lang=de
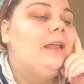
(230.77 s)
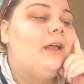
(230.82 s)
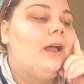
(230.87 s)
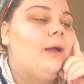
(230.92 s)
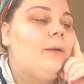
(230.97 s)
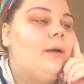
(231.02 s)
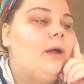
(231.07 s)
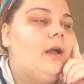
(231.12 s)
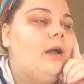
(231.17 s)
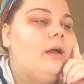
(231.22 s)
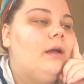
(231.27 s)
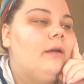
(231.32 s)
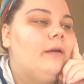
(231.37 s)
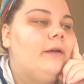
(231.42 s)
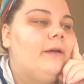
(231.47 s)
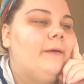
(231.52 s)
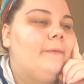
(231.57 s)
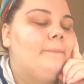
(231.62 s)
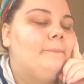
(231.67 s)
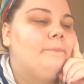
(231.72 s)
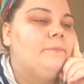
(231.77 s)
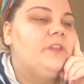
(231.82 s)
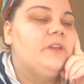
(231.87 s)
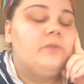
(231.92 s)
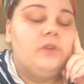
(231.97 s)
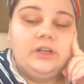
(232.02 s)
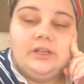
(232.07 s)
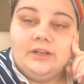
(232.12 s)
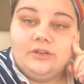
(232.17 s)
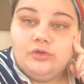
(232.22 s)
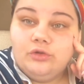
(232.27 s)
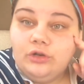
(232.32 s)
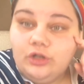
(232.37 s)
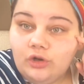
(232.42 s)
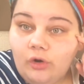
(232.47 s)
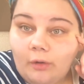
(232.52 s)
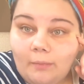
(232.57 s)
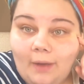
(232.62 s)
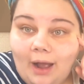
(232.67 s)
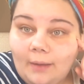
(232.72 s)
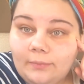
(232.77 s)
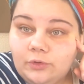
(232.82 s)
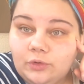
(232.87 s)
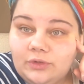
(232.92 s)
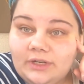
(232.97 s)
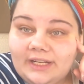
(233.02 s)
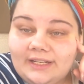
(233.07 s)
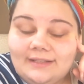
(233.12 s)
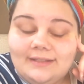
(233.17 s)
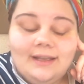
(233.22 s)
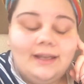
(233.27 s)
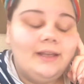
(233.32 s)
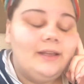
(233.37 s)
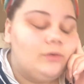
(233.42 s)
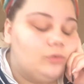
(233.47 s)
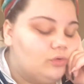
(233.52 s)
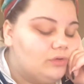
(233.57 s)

Aber ähm, ihr wollt natürlich auch immer up-to-date sein.